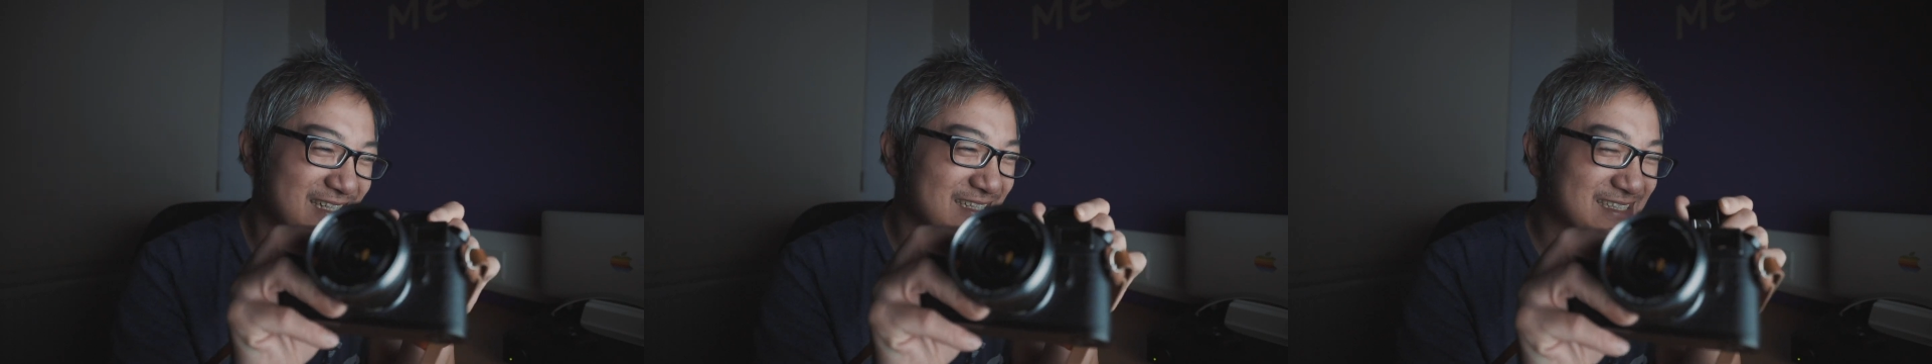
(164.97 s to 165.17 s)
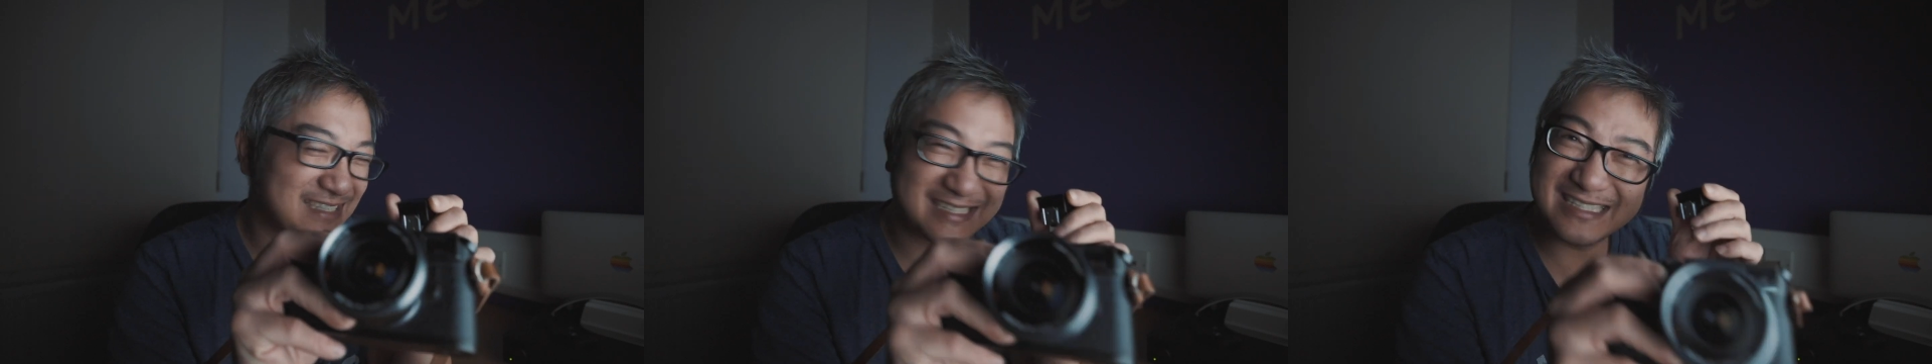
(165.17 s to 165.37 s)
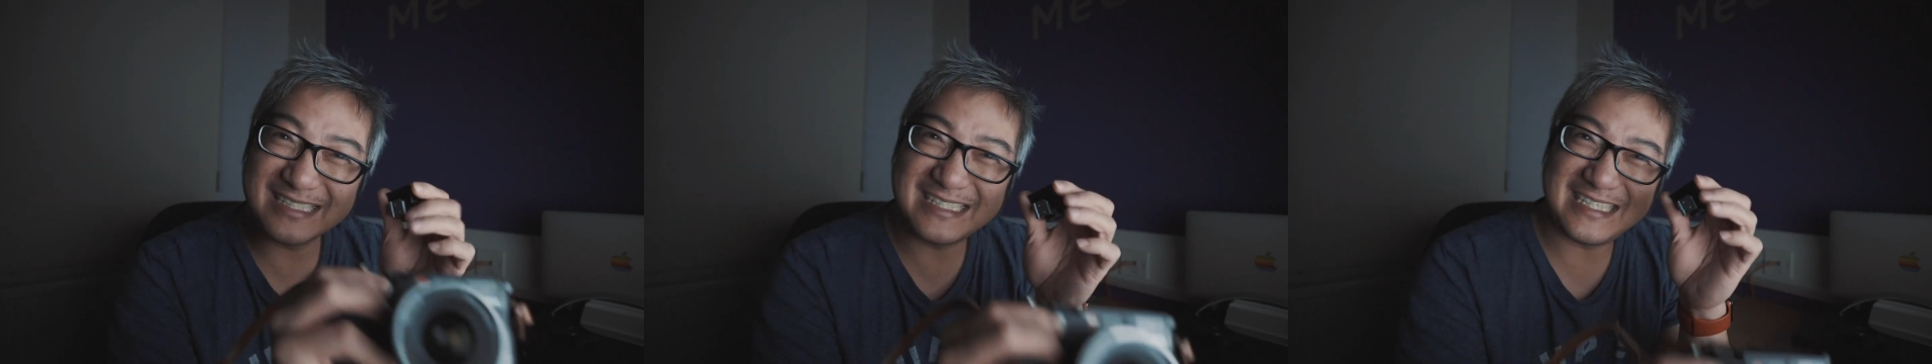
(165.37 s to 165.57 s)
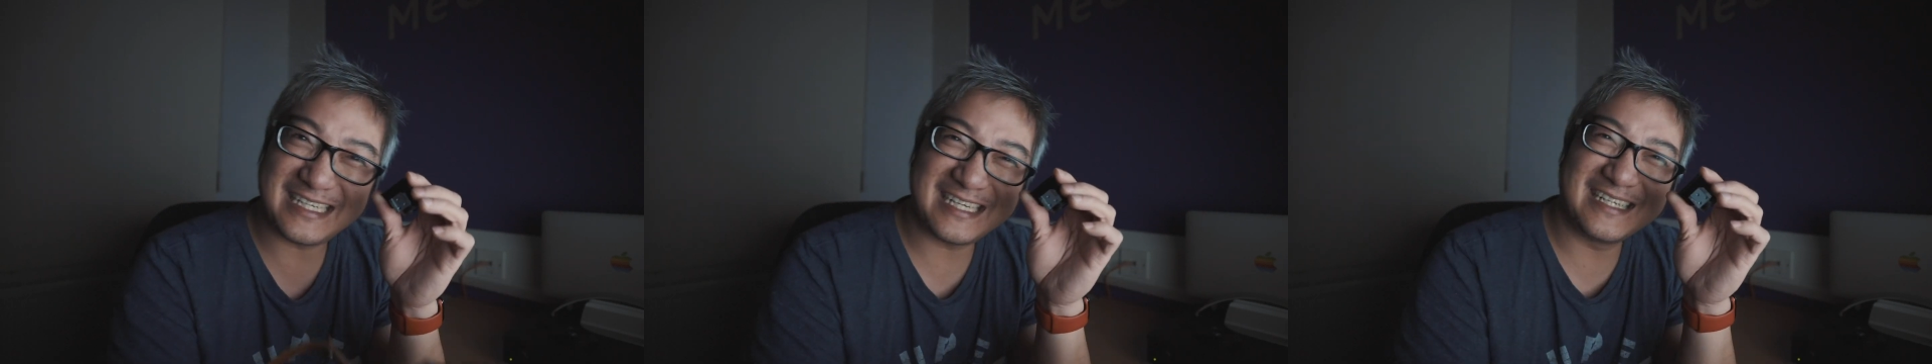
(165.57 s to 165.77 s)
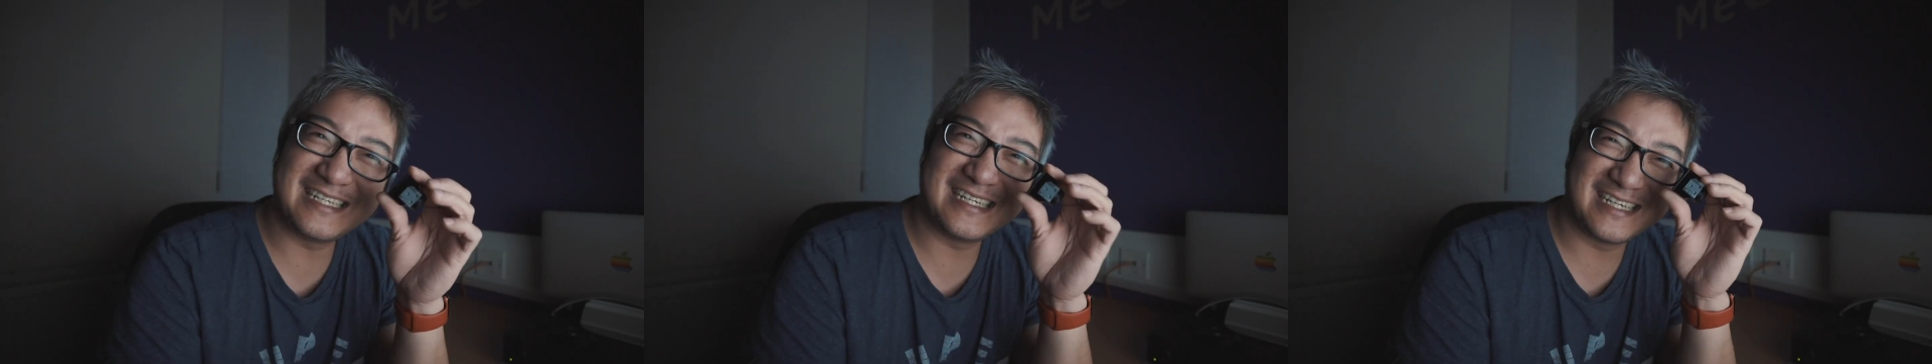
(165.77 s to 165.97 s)
四
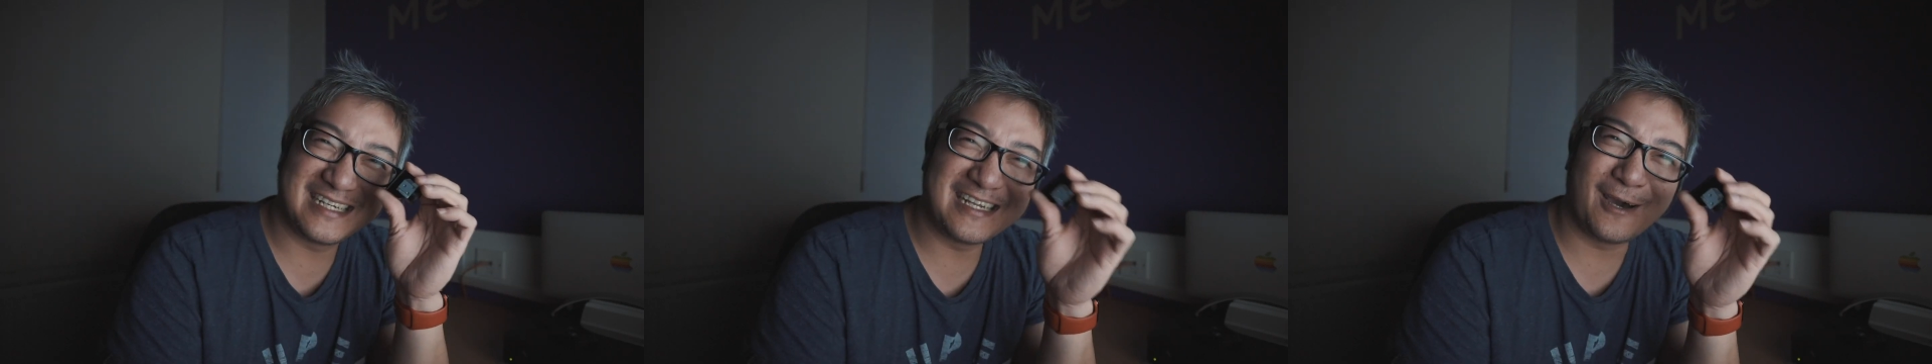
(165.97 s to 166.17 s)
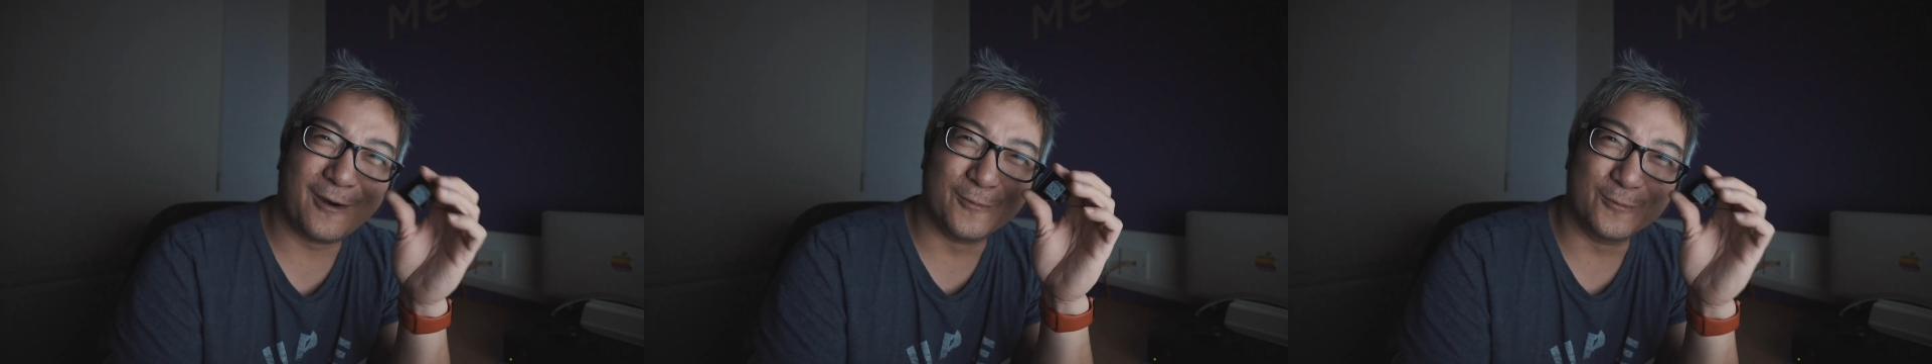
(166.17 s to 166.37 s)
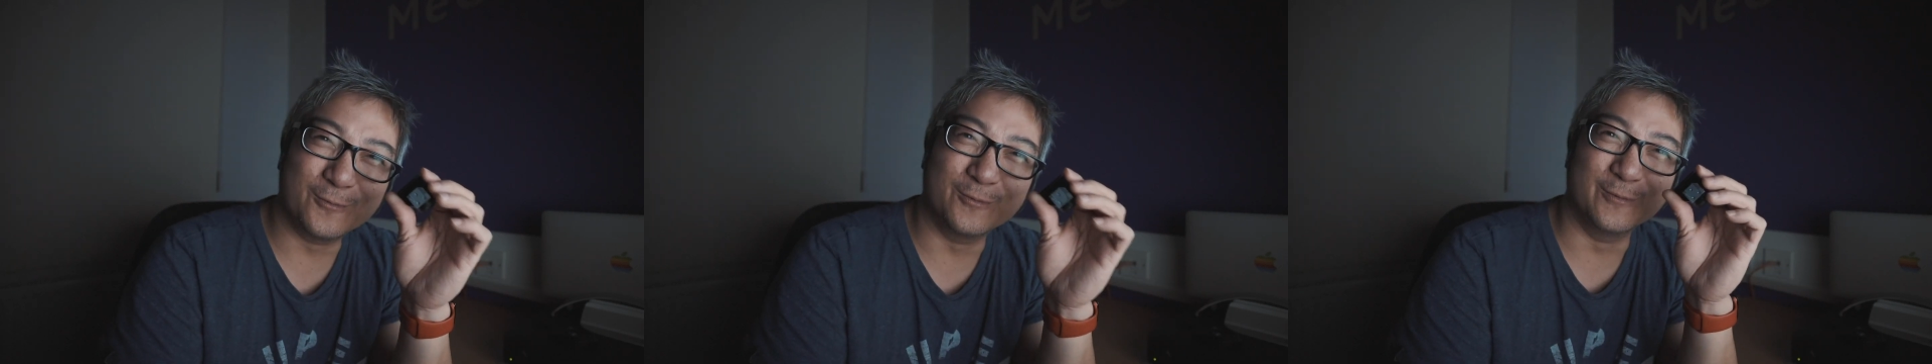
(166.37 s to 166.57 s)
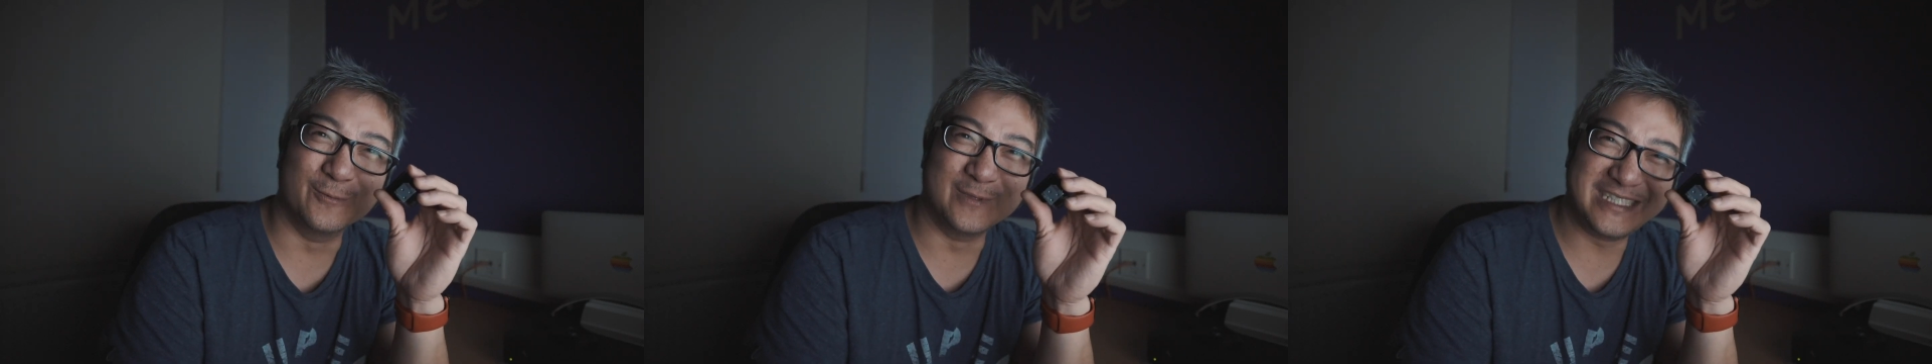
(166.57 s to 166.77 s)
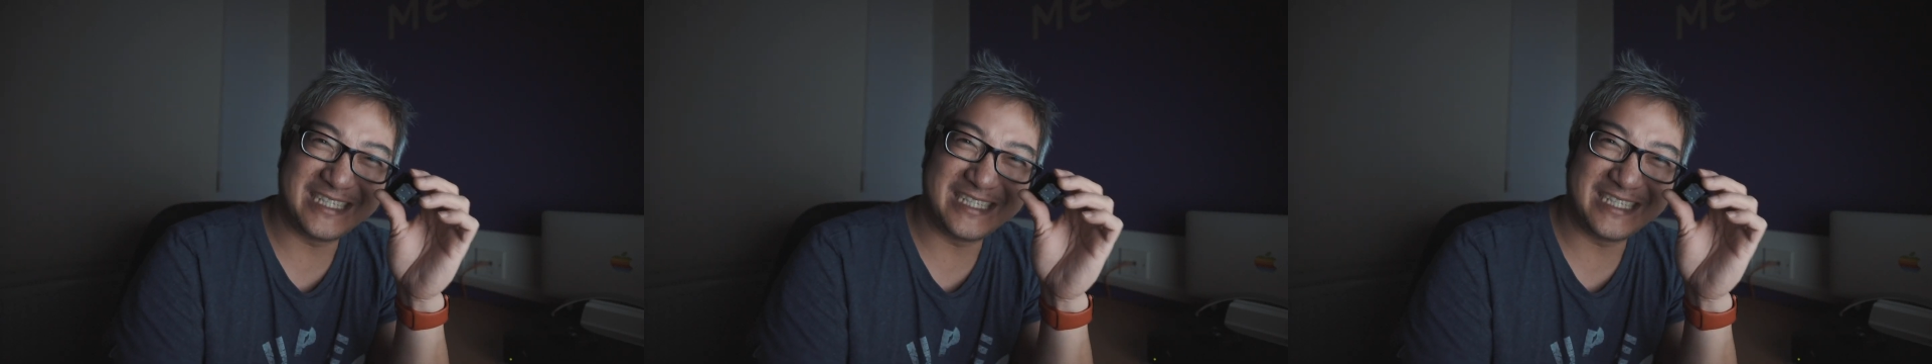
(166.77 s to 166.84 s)
千到五